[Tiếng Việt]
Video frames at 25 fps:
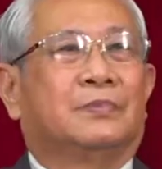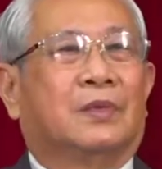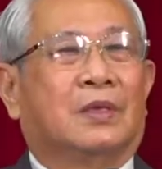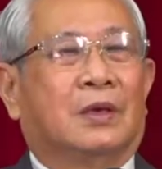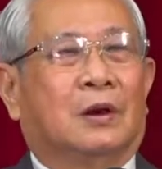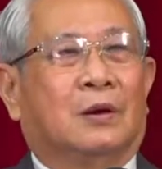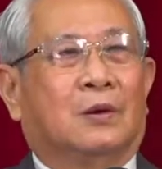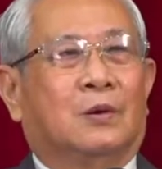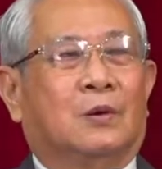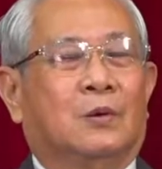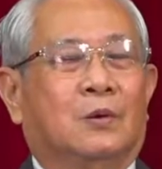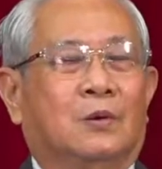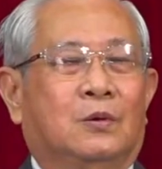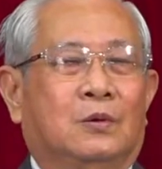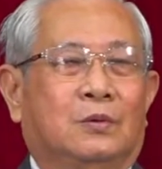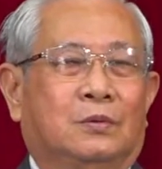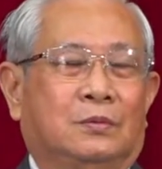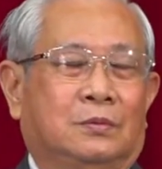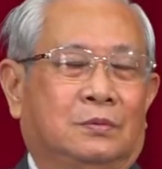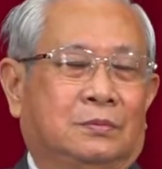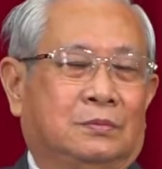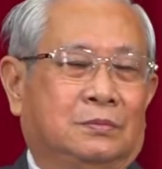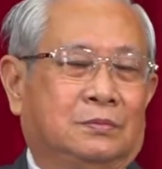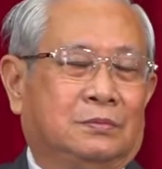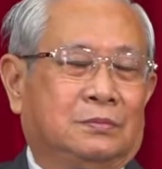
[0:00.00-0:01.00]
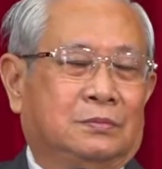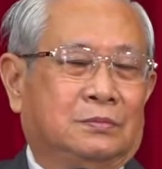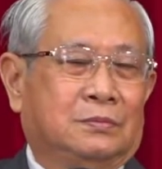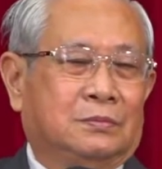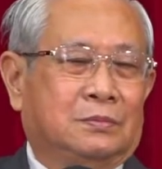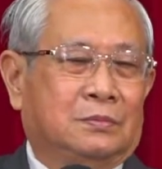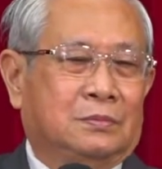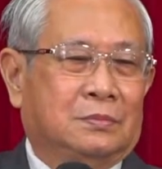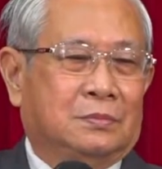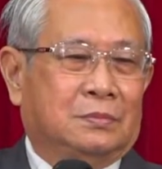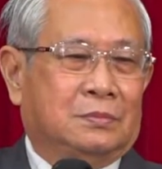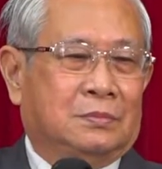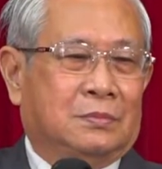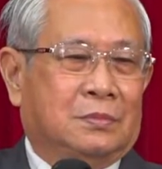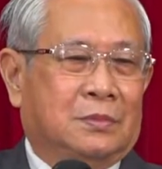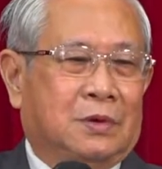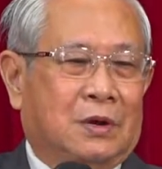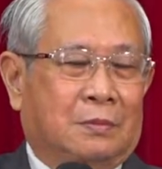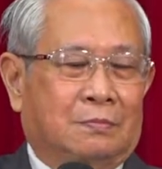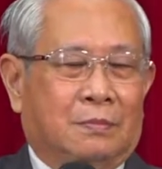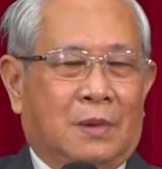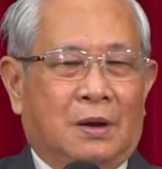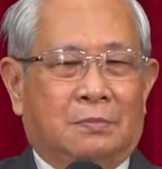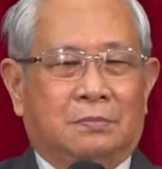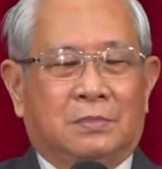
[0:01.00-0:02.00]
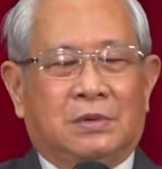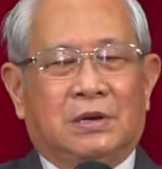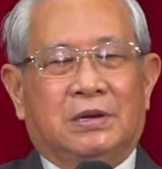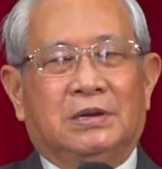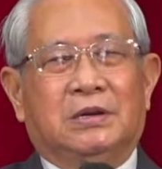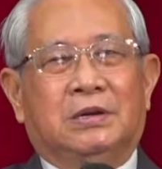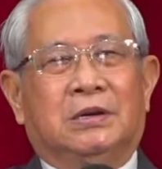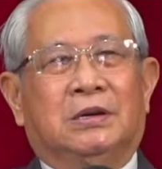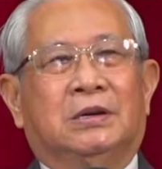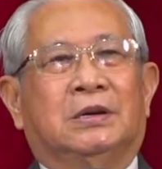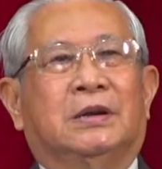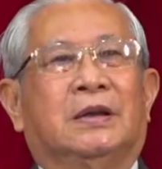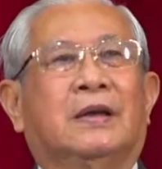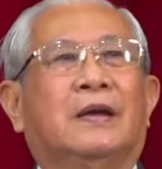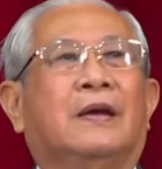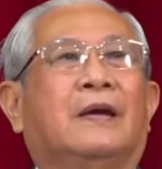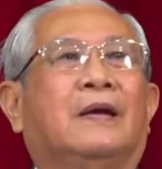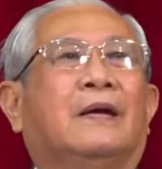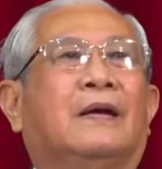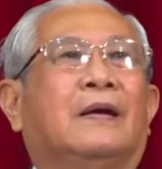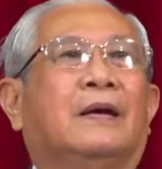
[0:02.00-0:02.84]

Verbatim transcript: giàu năm ba mươi người.